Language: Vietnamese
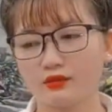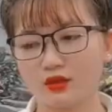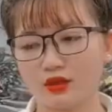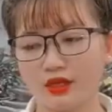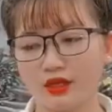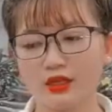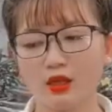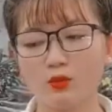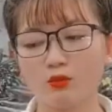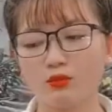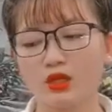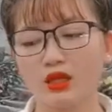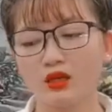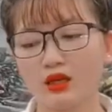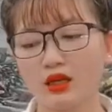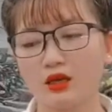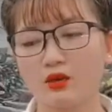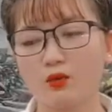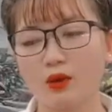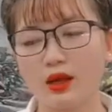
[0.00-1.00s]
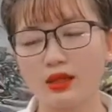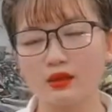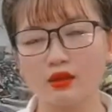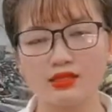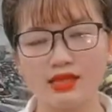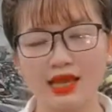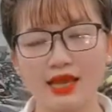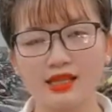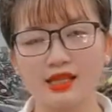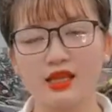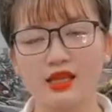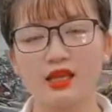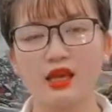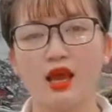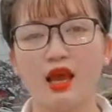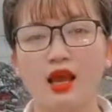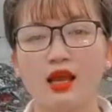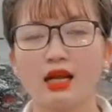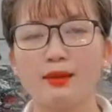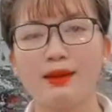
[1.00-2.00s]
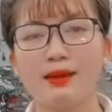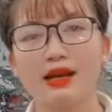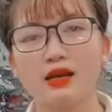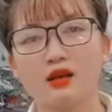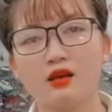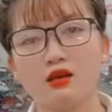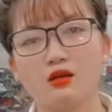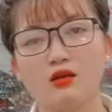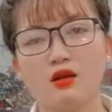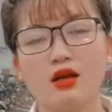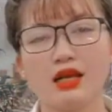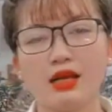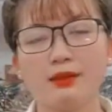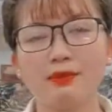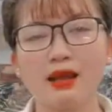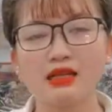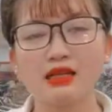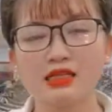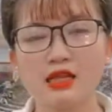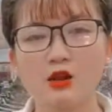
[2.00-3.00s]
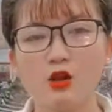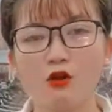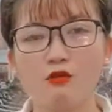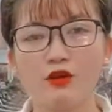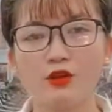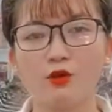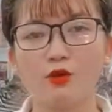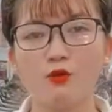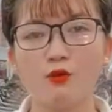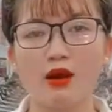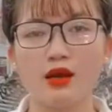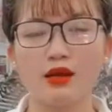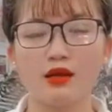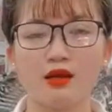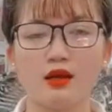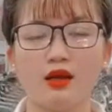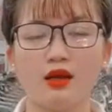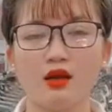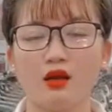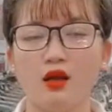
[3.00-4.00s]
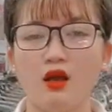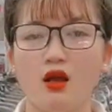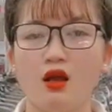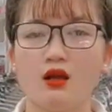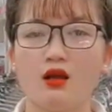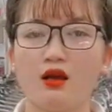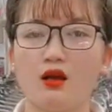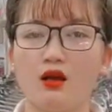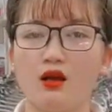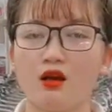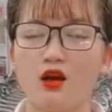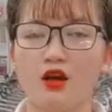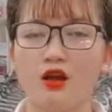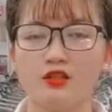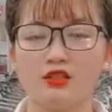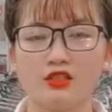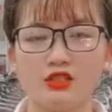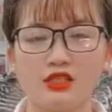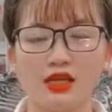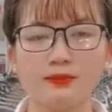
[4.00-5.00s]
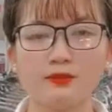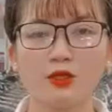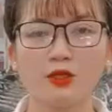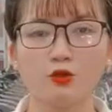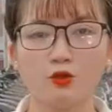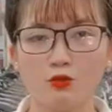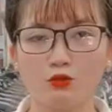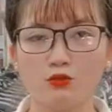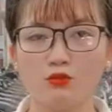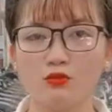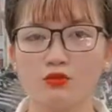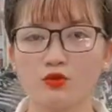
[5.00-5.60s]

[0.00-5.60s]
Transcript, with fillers: những cái thông tin liên quan tới xe thì các bạn cứ kết bạn Zalo với Nhung hoặc uh, gọi trực tiếp cho Nhung.